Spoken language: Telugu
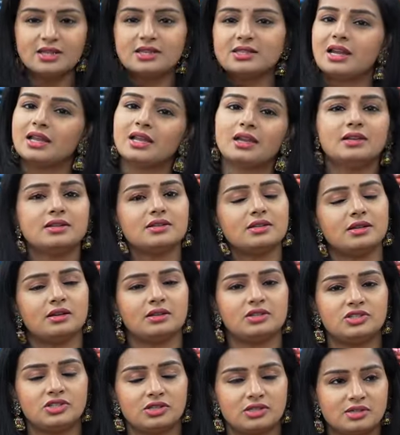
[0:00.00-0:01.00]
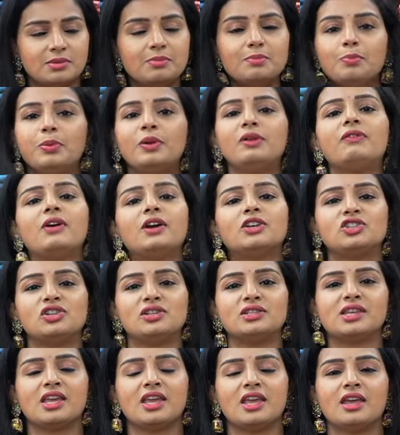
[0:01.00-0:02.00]
దిస్ లైక్ సింపుల్
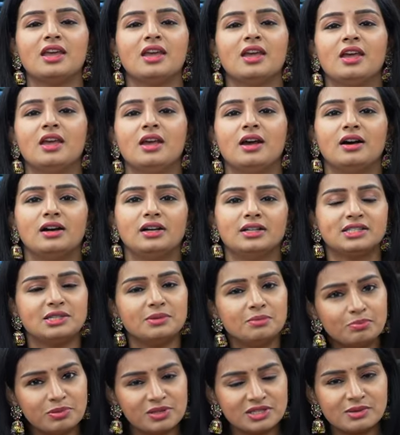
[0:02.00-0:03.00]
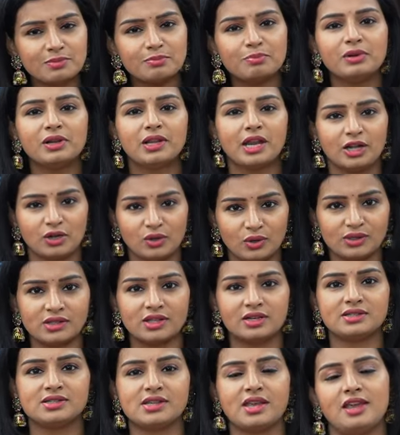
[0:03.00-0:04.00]
ఫంక్షన్స్కి సింపుల్ సింపుల్ గెట్
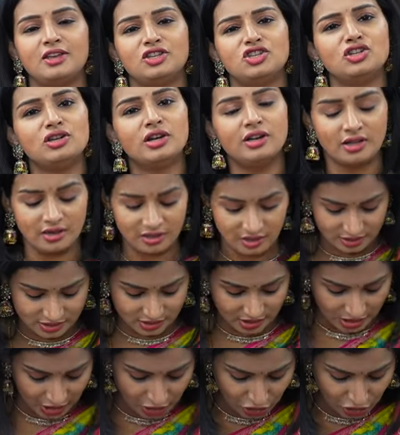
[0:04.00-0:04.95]
టుగెదర్స్కి చిన్న డిన్నర్స్కి